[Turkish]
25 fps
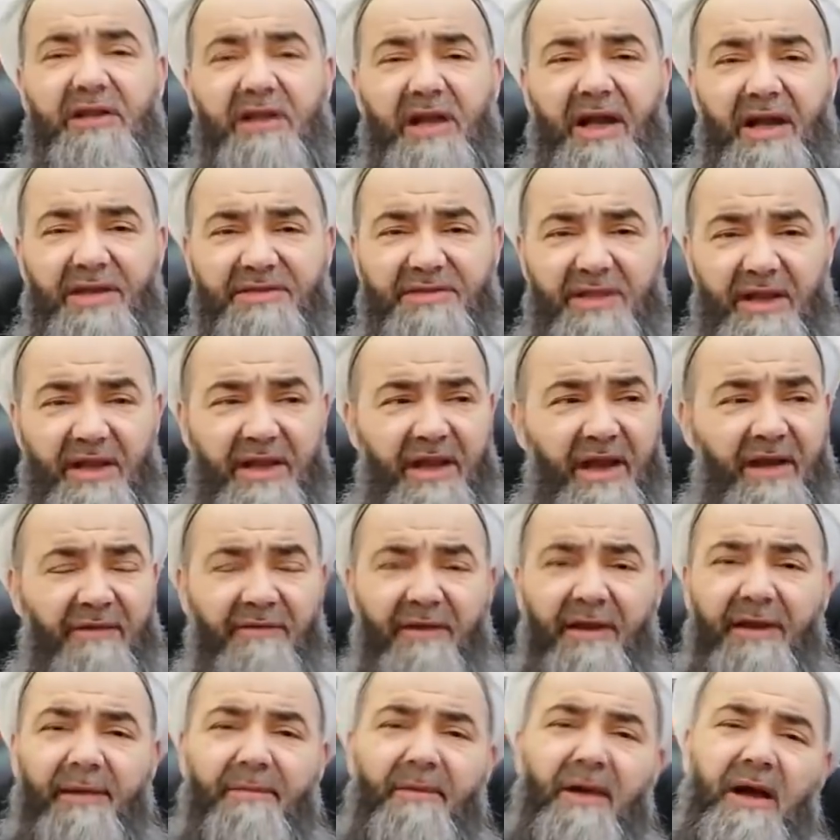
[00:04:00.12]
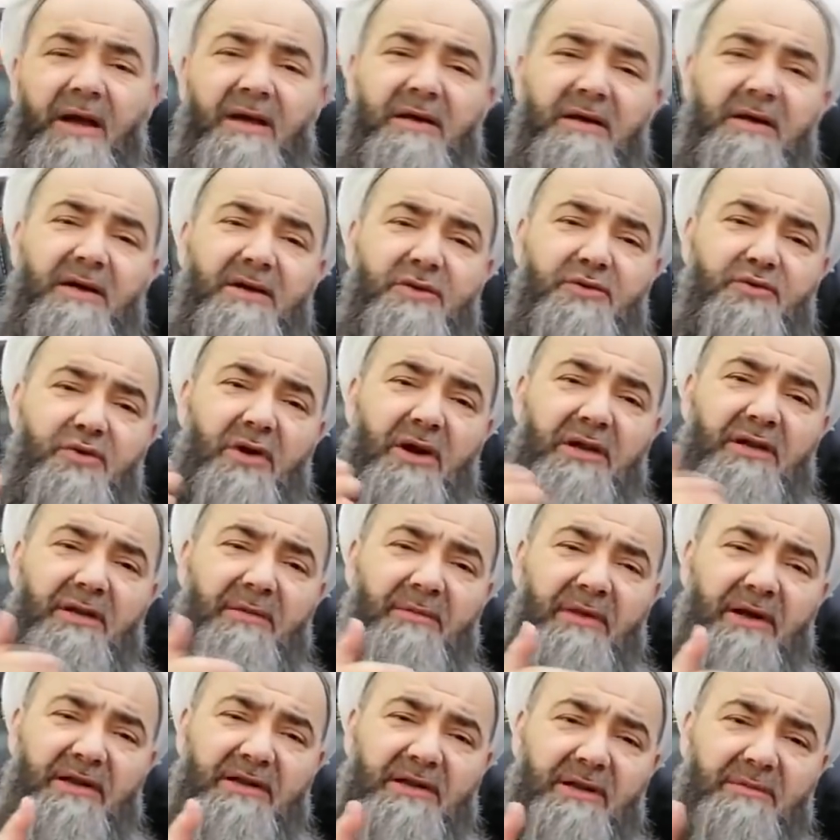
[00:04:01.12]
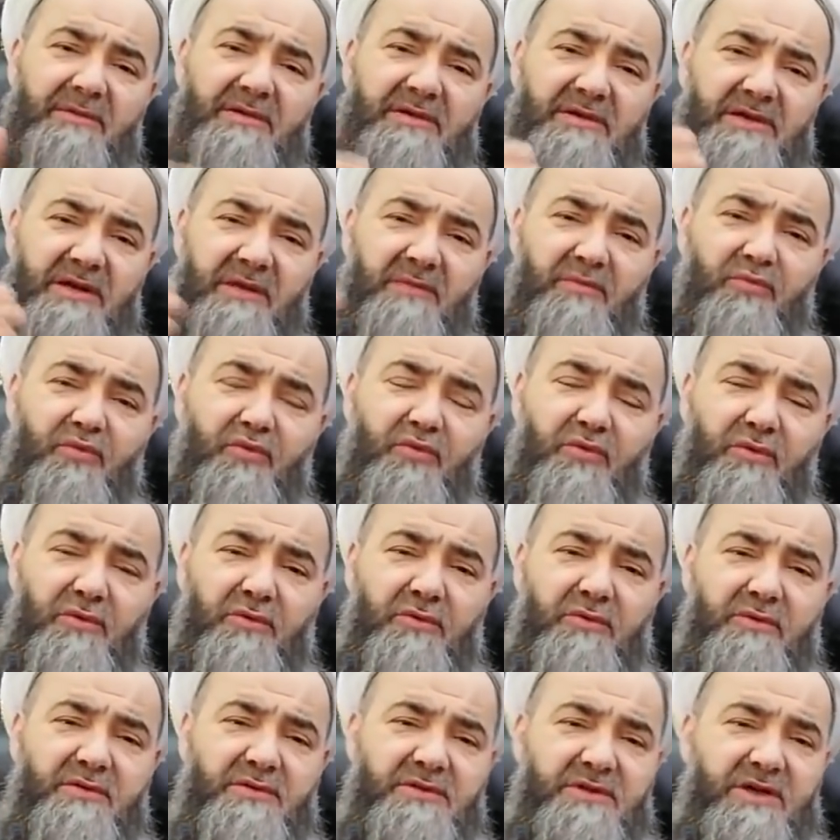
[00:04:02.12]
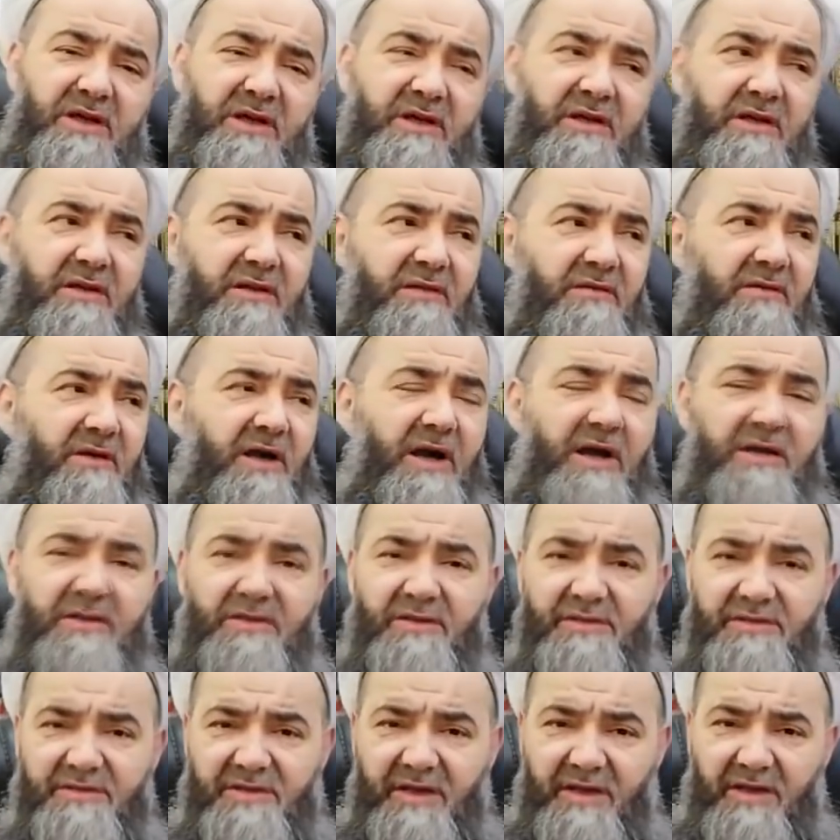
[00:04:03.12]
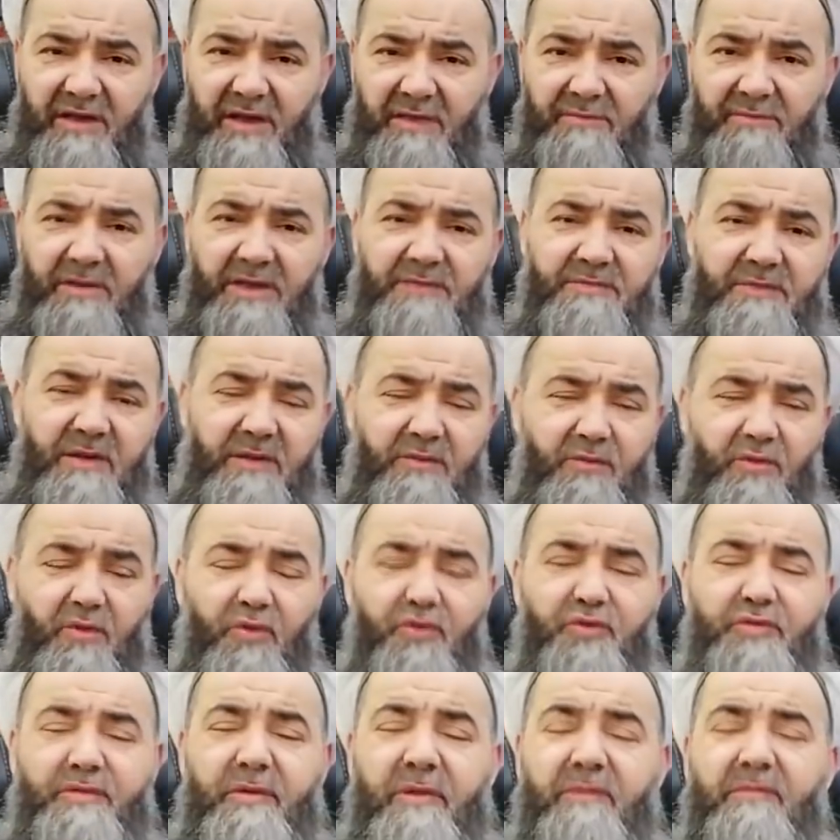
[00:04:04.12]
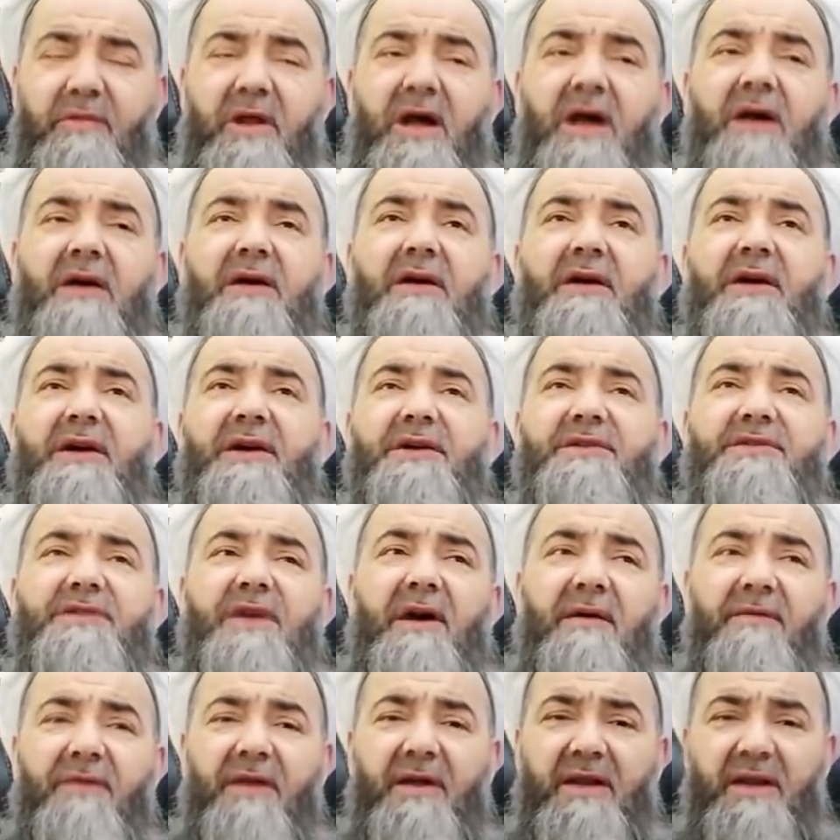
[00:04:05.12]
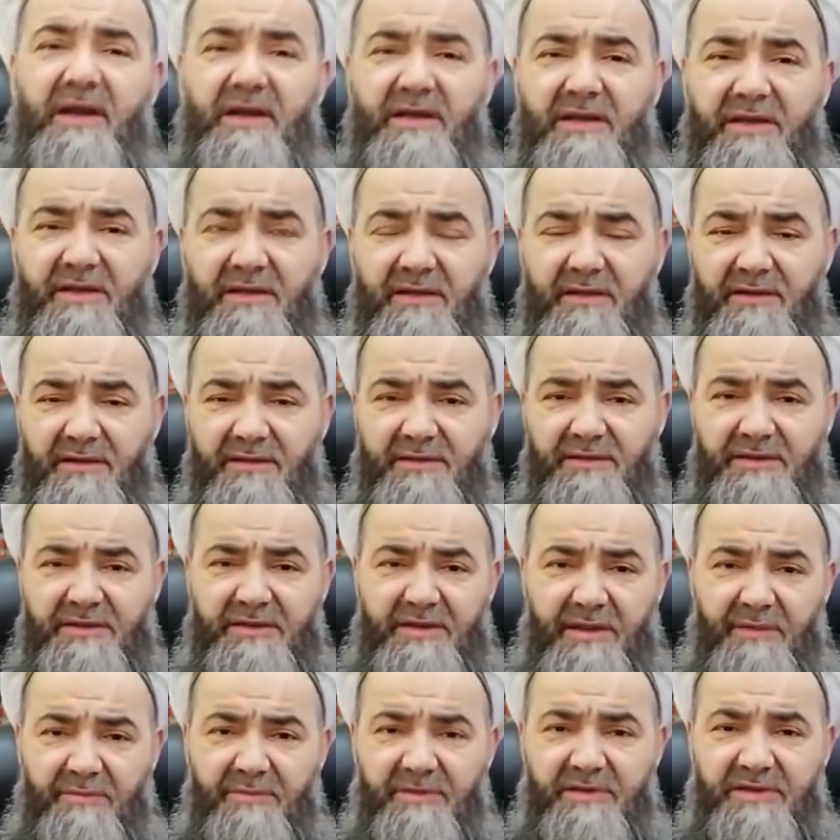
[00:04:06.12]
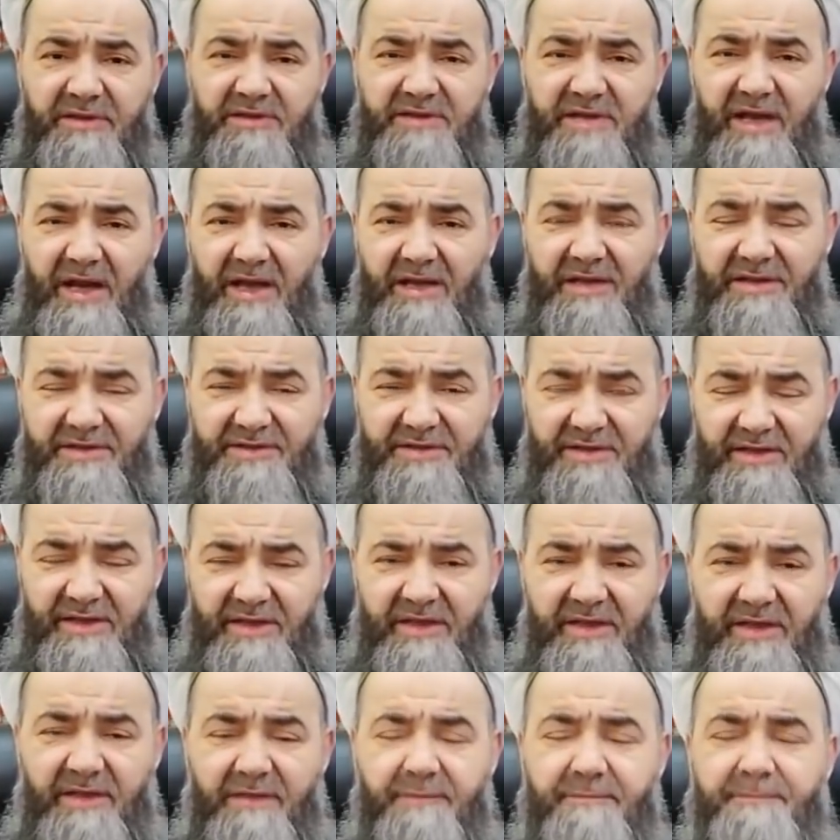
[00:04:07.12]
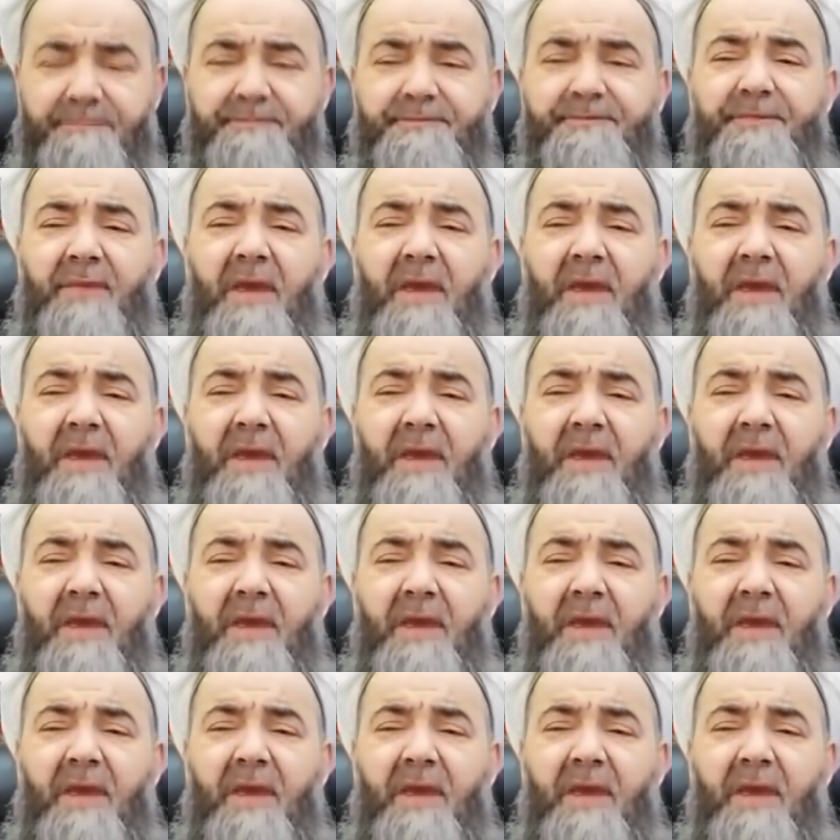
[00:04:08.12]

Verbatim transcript: İnne var ama şu anda ben tabii size bu şeyi aklınızda kalmaz benim konuşmamla. Safer ayı kitabı Risalesinin